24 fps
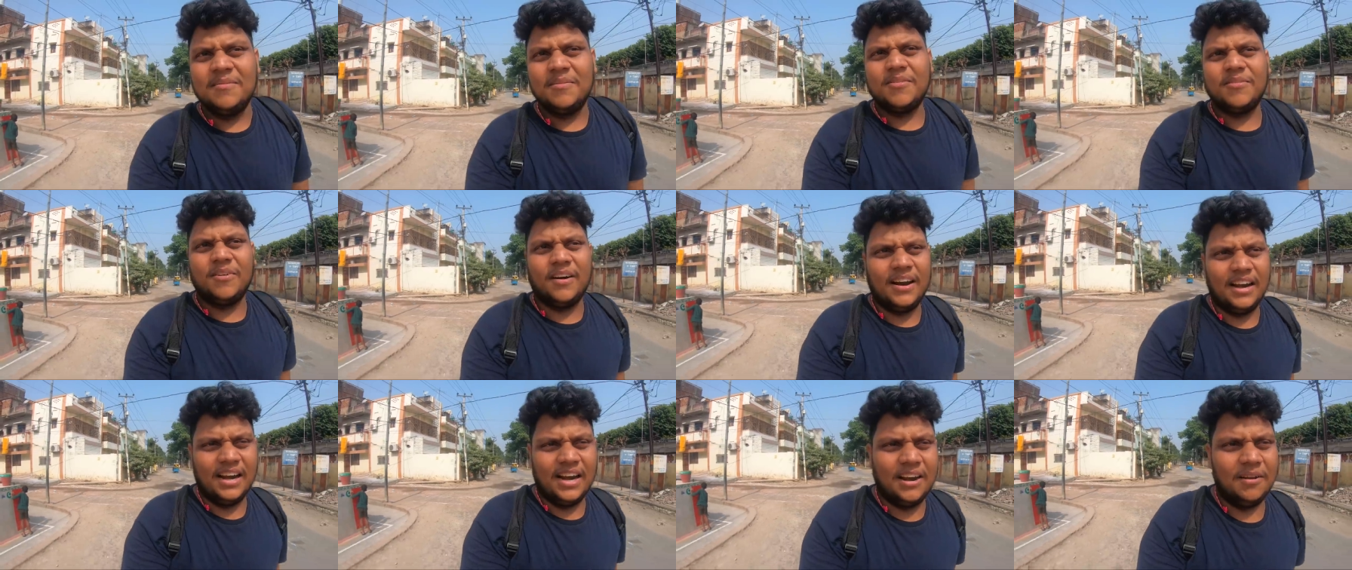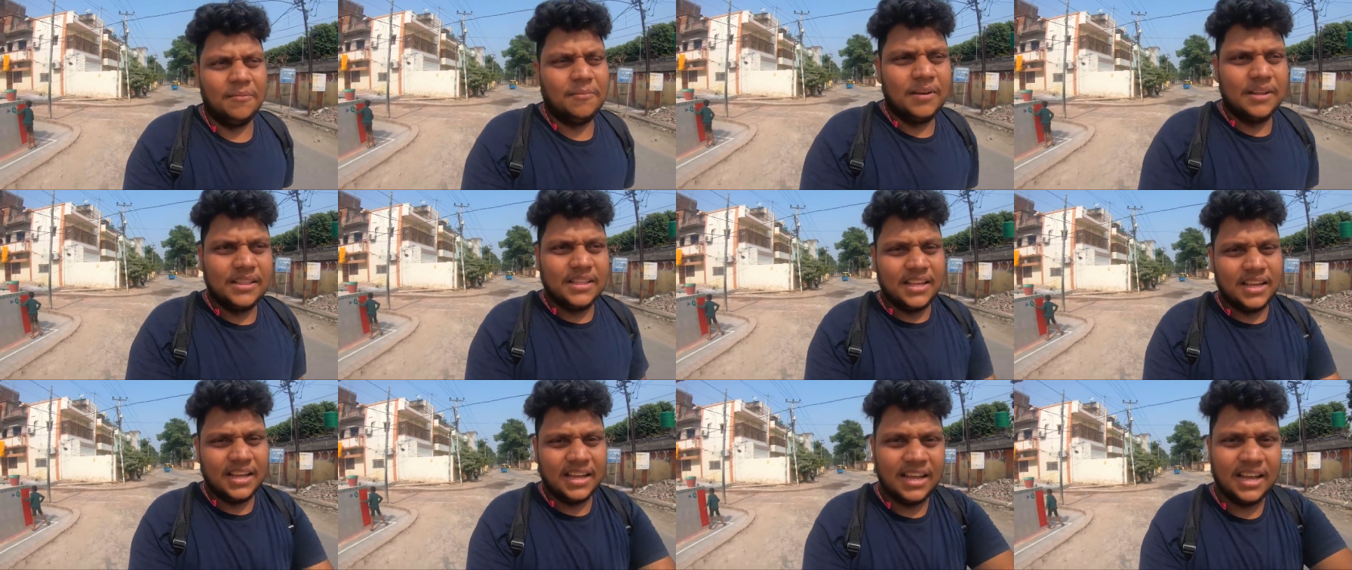இப்போ ஃபைனலாக நம்ம
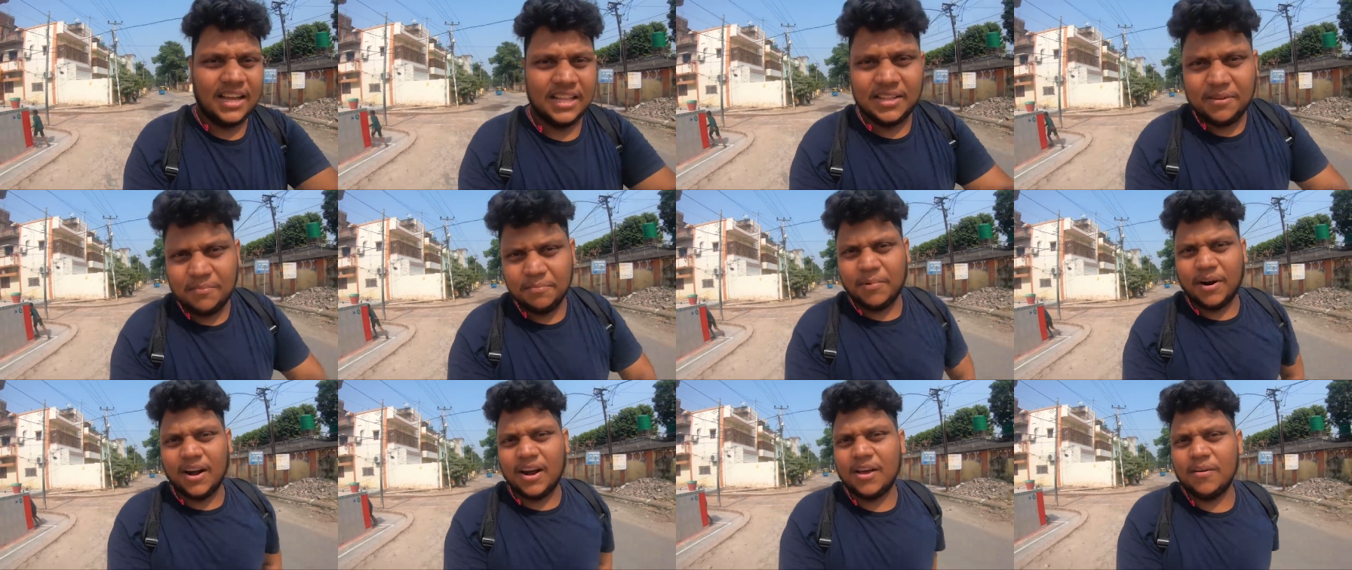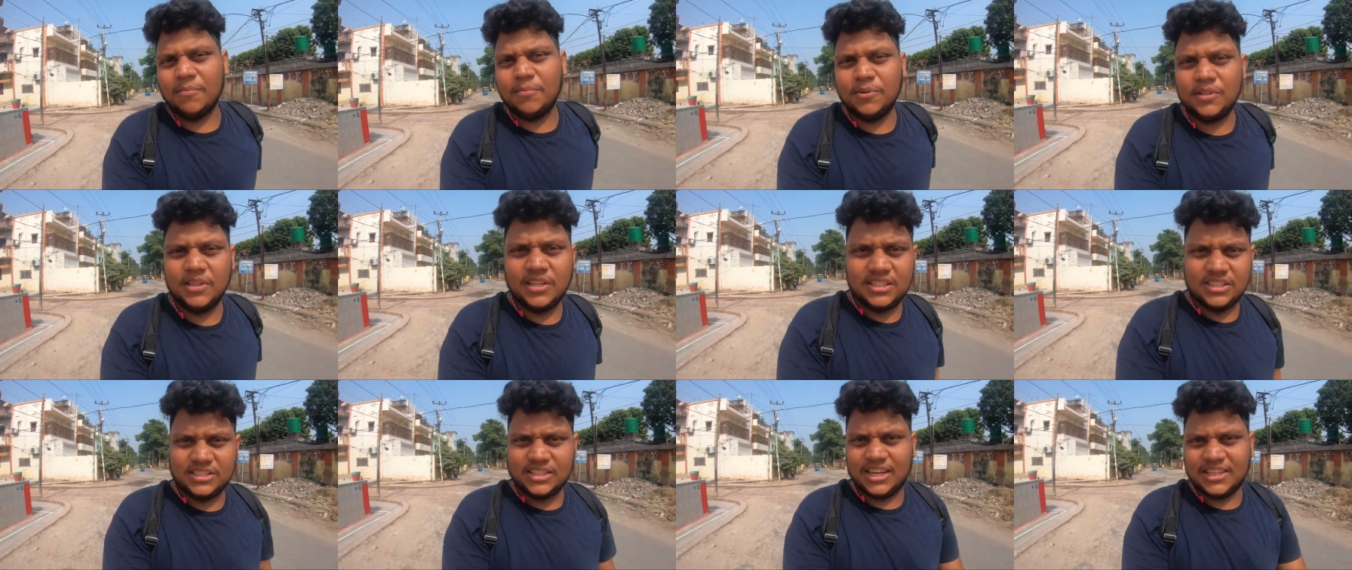வந்து அந்த படா
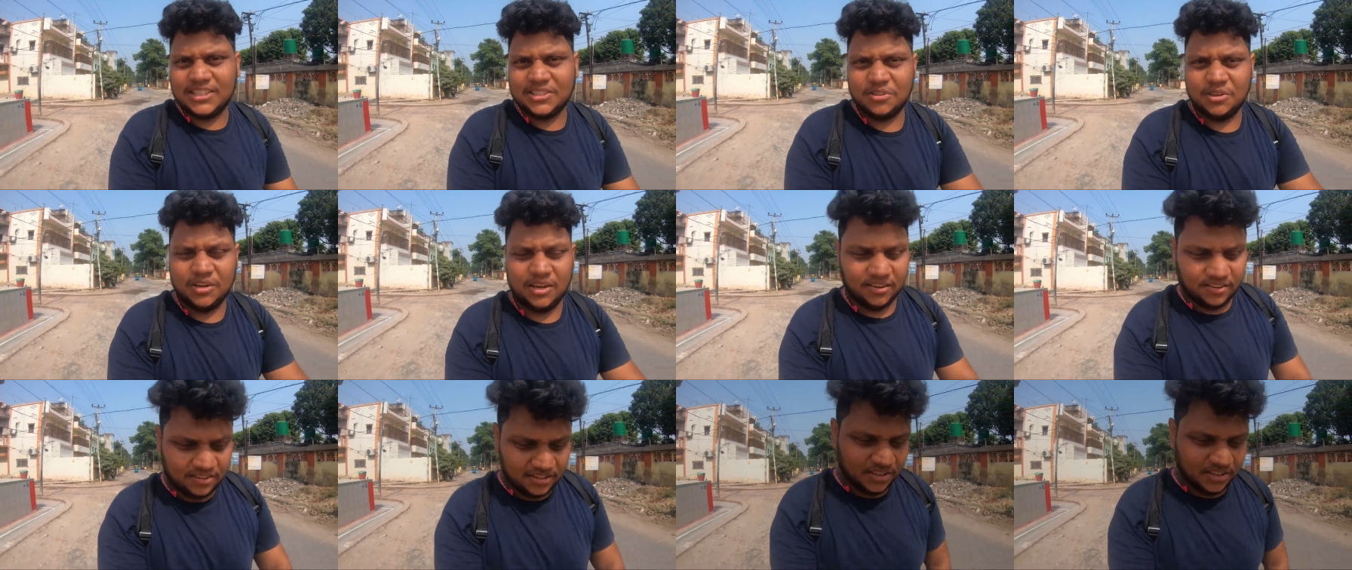புத்த ஸ்டாச்சுக்கிட்ட